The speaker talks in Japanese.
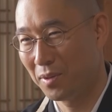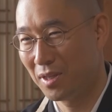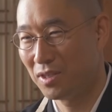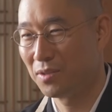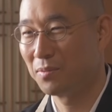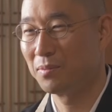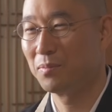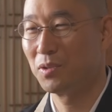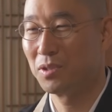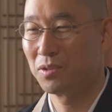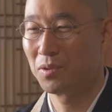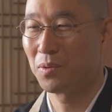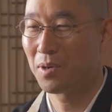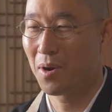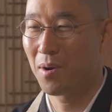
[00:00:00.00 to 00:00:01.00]
で自分も
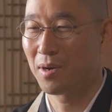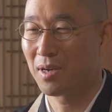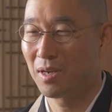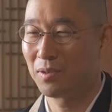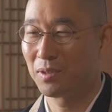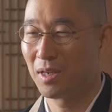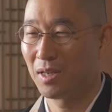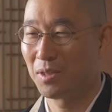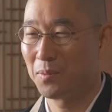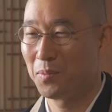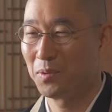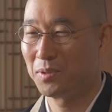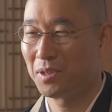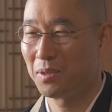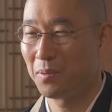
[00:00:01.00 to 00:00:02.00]
事情がわかるけれど
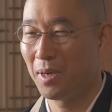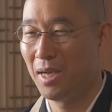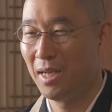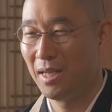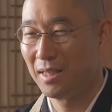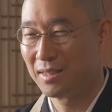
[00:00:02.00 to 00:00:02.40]
もっていうのは